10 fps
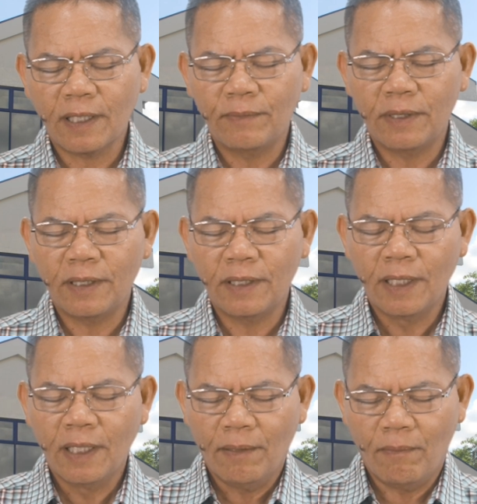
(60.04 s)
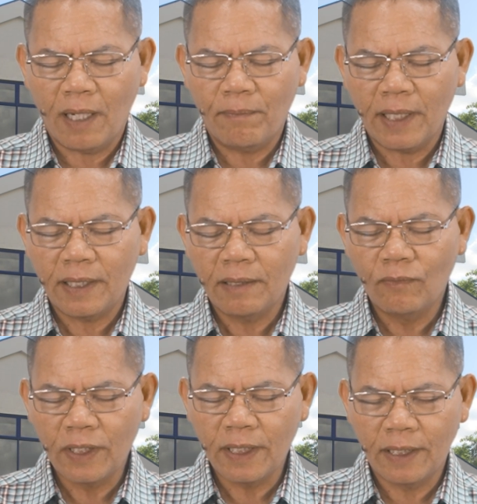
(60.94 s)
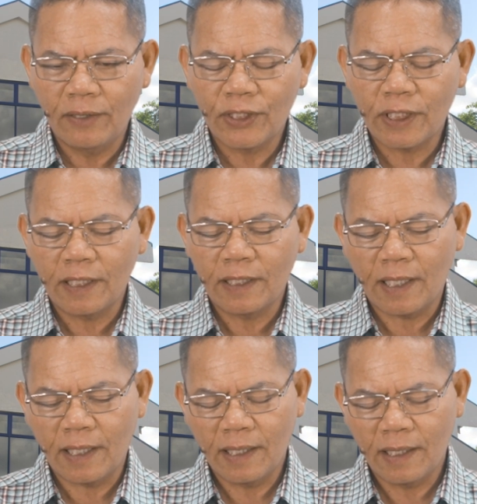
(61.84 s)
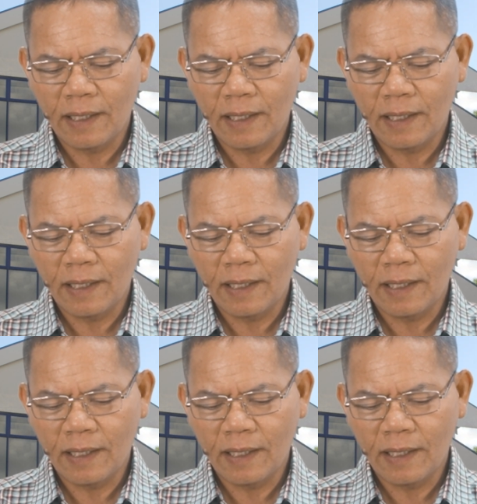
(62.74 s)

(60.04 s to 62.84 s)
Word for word: na kami makapakinig muli na yung salita